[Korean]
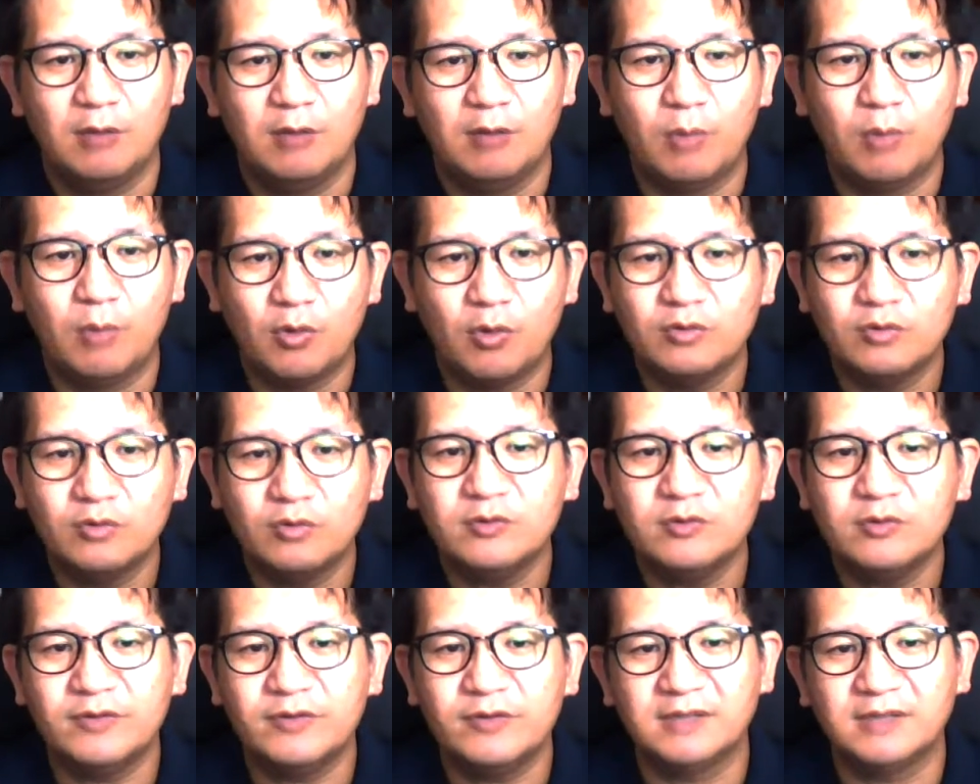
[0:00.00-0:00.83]

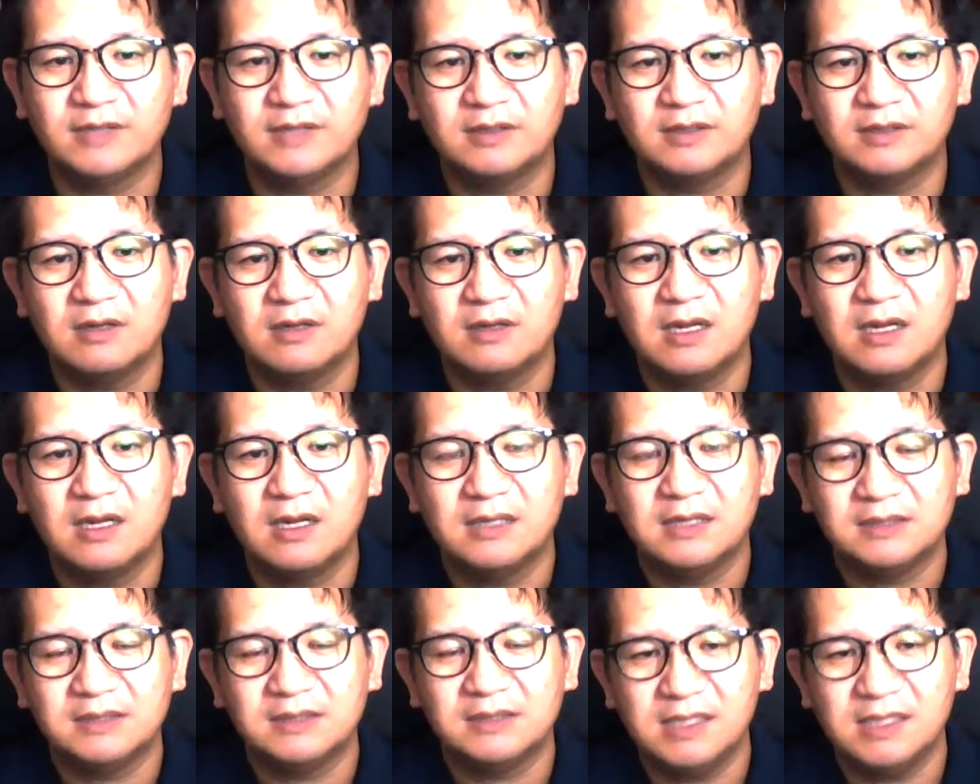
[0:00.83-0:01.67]
복음을 위해서
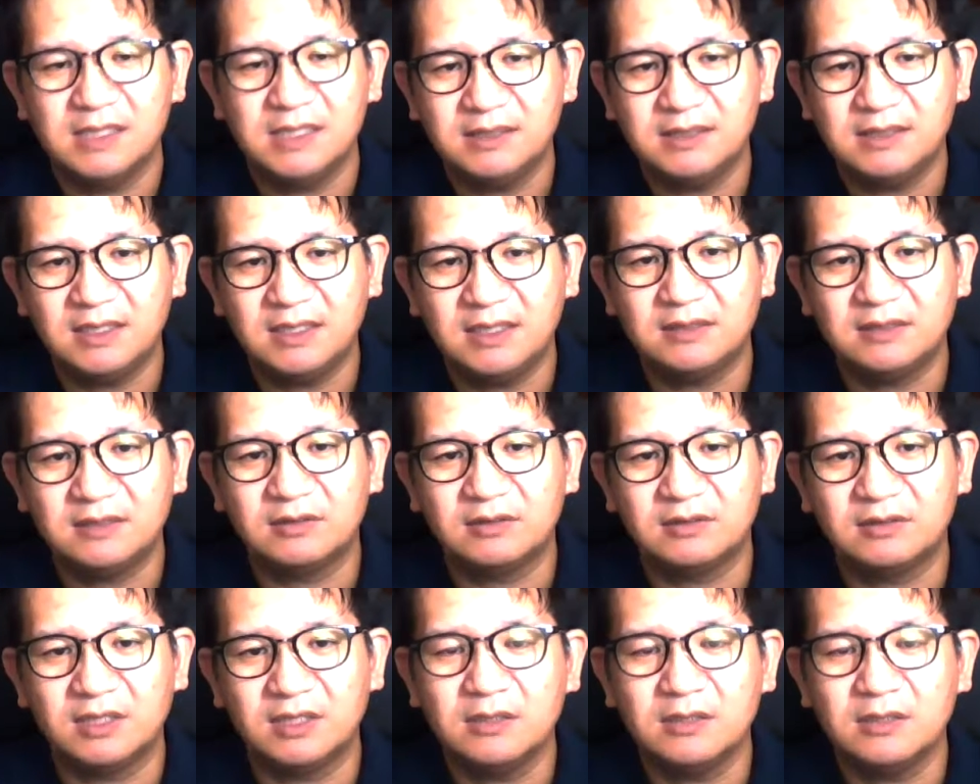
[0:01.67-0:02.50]

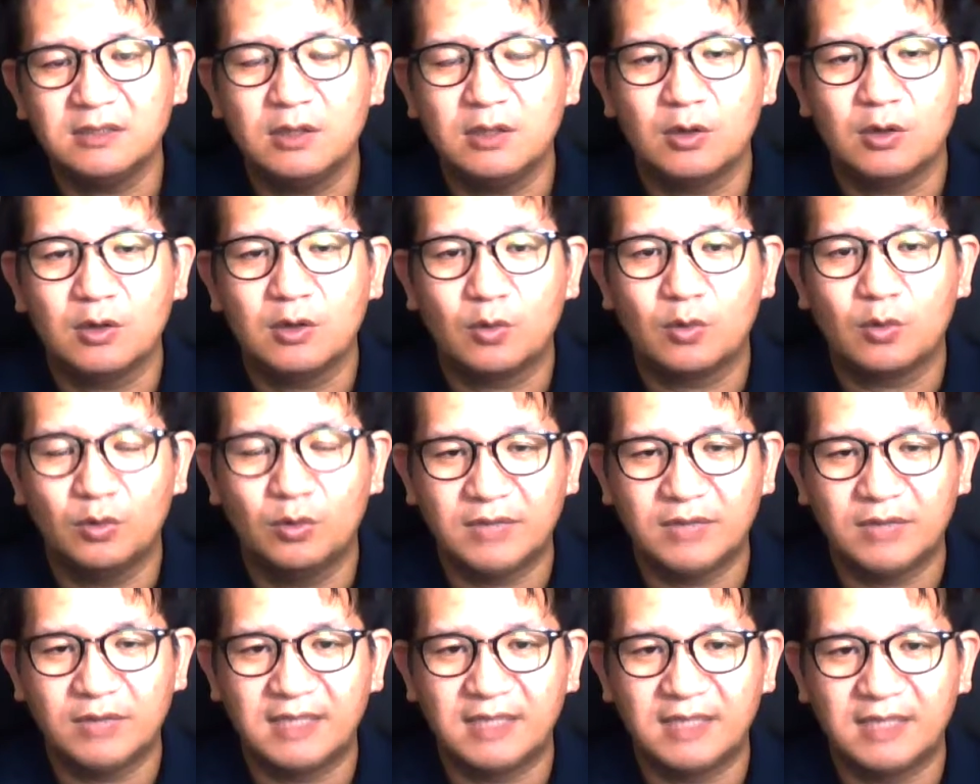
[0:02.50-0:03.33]
실제적인
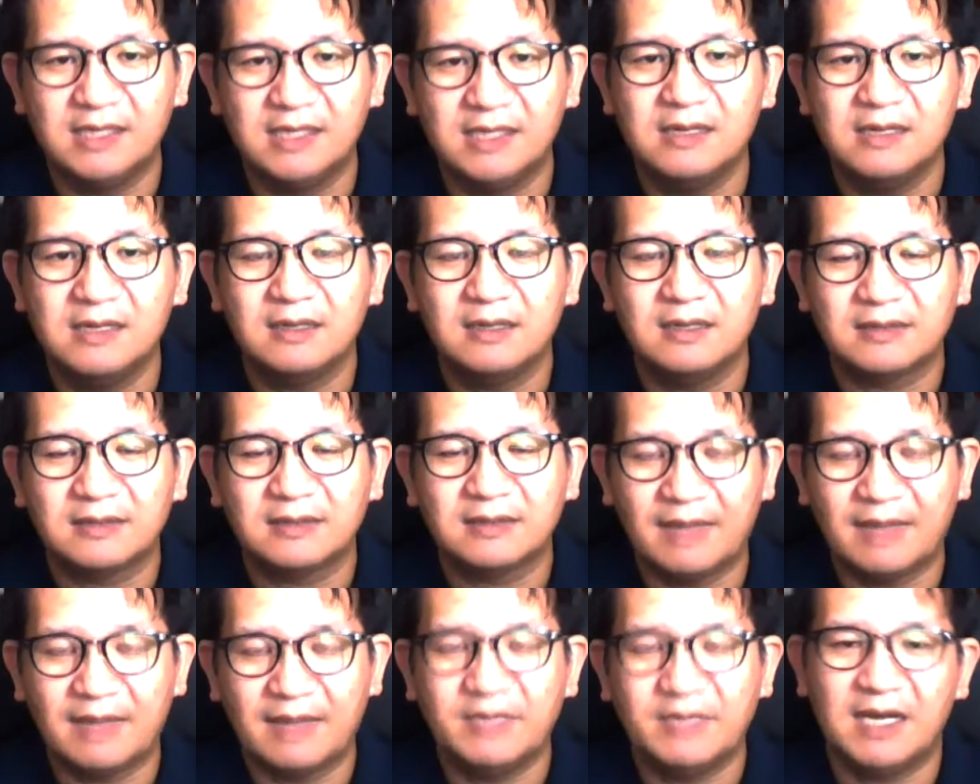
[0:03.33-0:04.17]
고난을
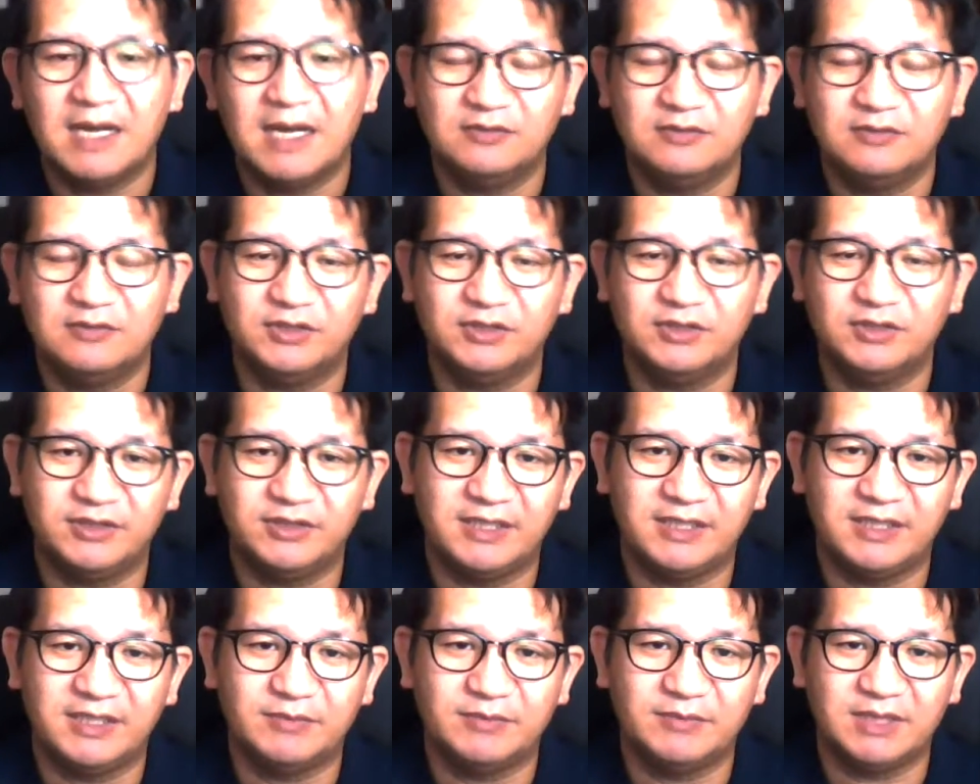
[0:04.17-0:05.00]
담당할 수 있어야
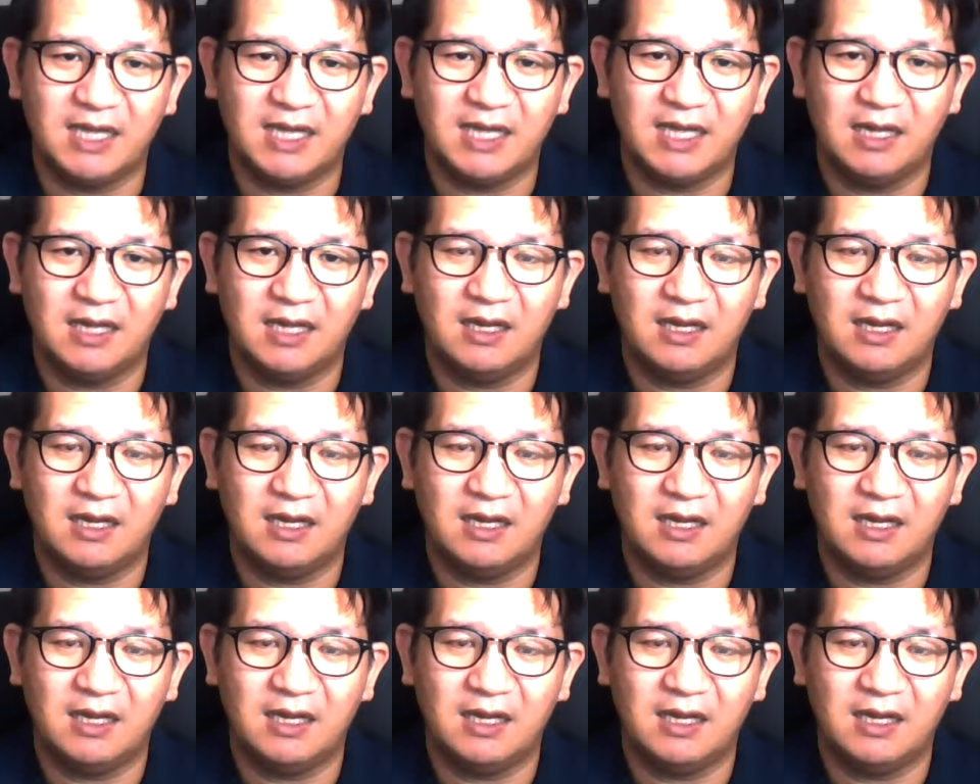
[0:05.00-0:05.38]
됩니다.